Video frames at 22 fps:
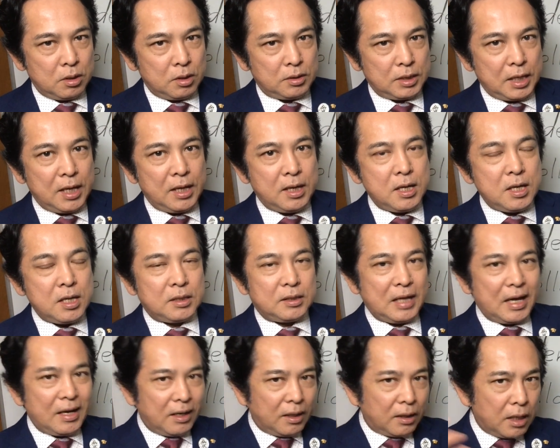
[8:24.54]
ね
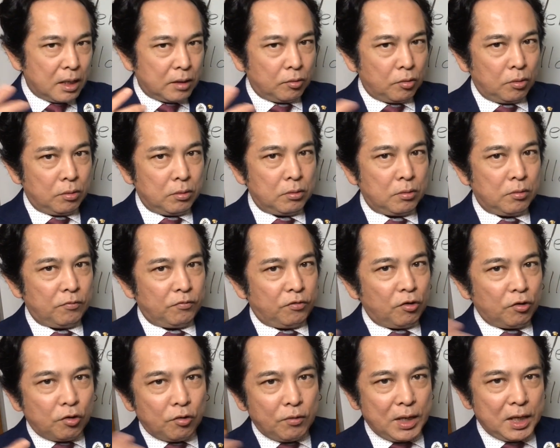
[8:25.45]
誰かの
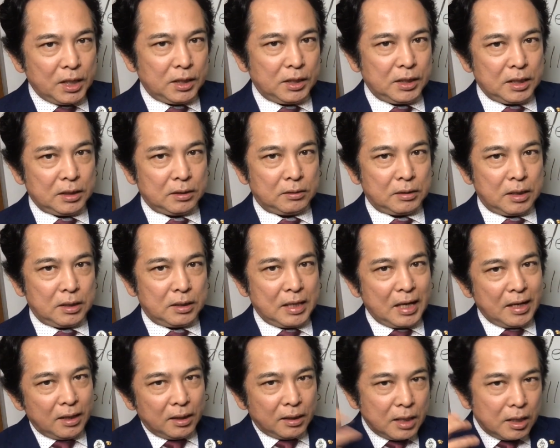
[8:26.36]
フォロワーになって
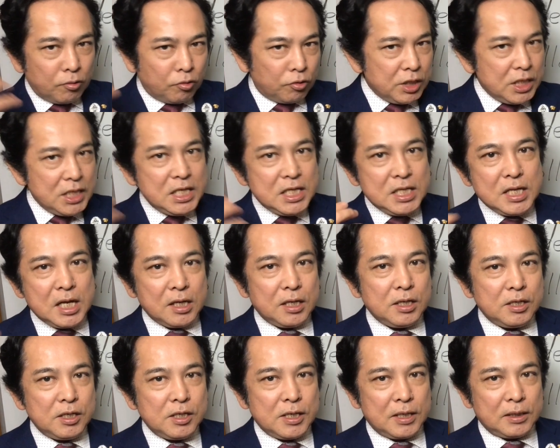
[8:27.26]
誰かの言いなり
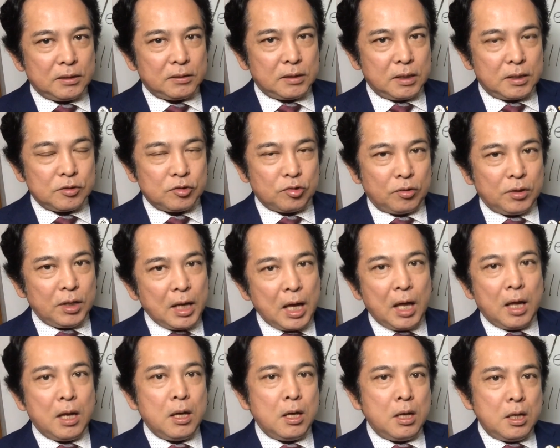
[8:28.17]
になってそれ
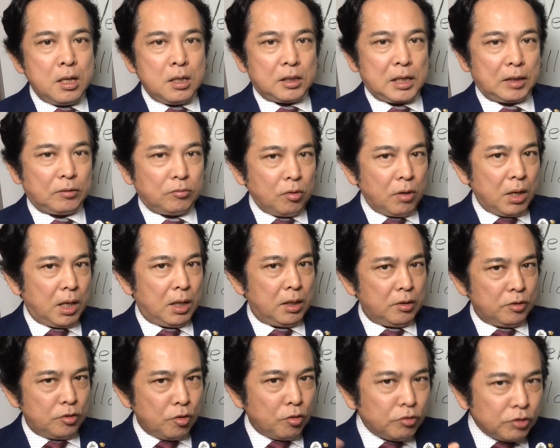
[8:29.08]
がたとえ
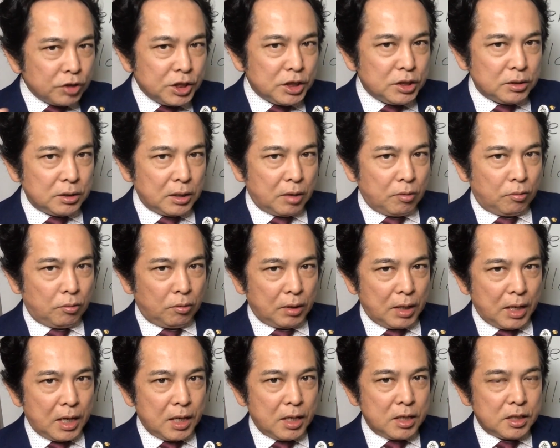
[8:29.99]
両親だろう
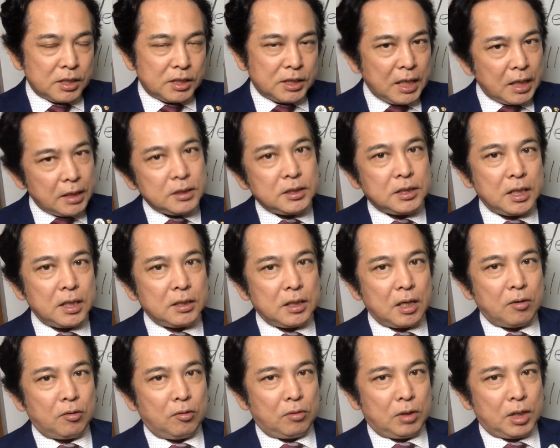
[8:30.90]
が先生
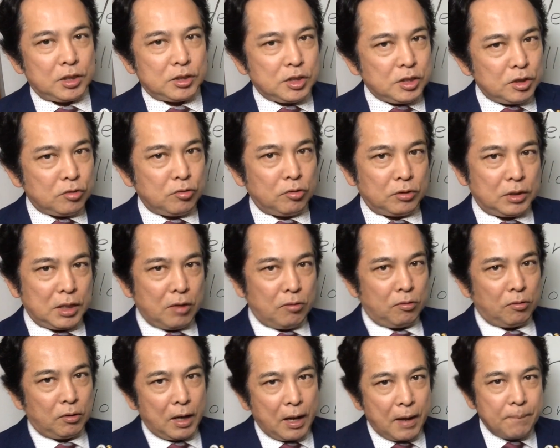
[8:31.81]
だろうが師匠だ
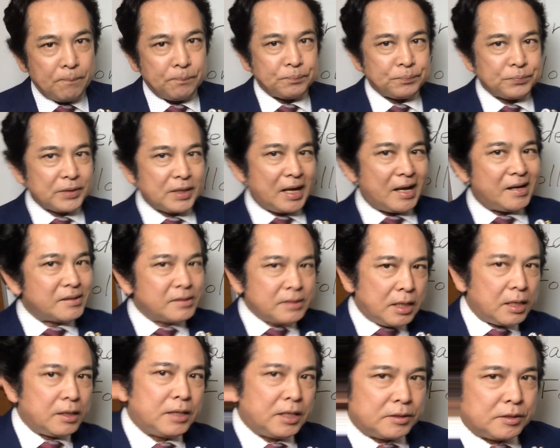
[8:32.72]
ろうが関
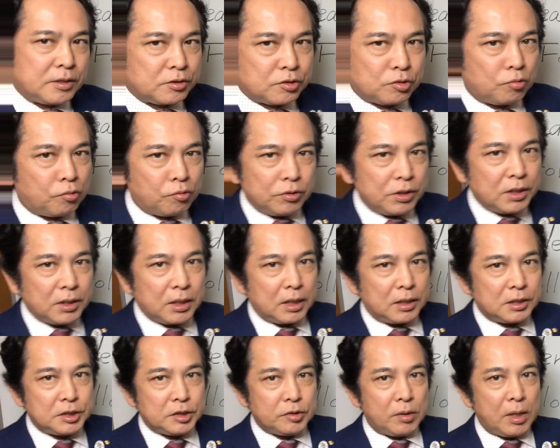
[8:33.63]
係ないですそこに
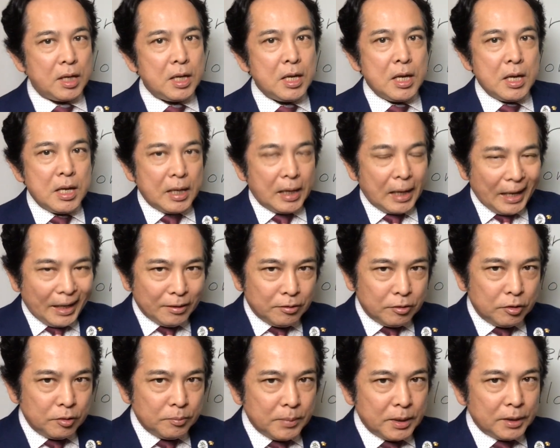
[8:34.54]
関してはあ
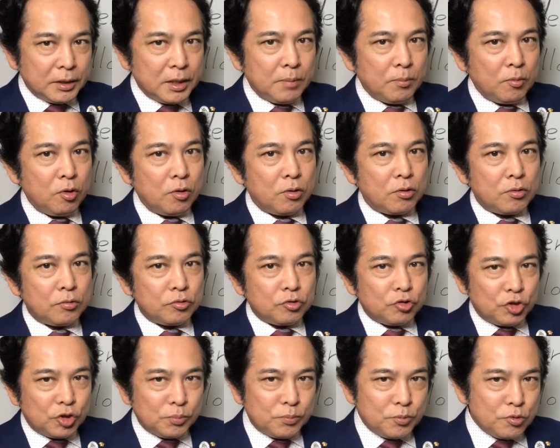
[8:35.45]
くまでも
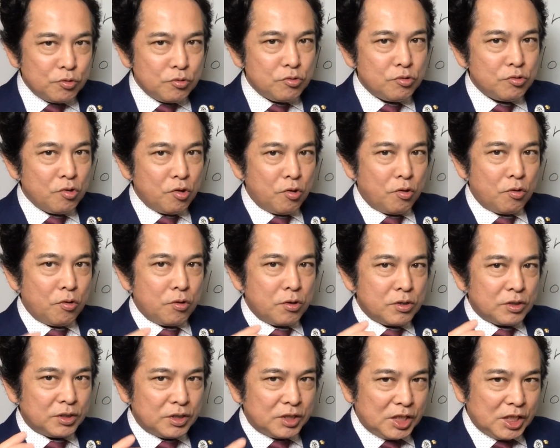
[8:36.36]
自分の
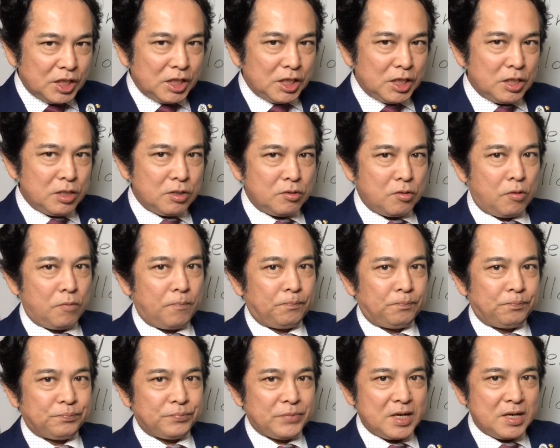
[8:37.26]
自身の
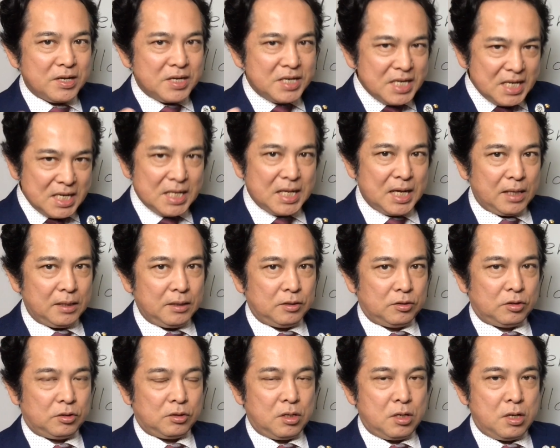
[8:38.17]
リーダーで
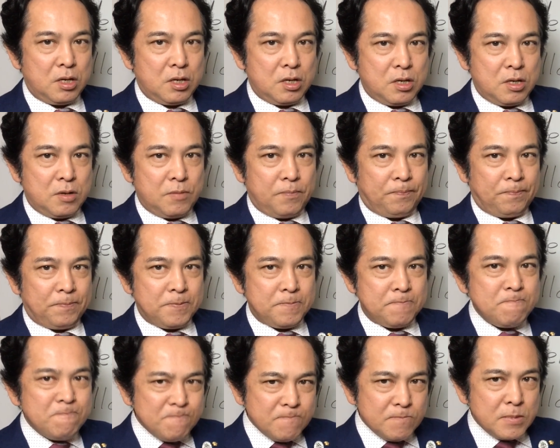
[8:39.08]
す。ん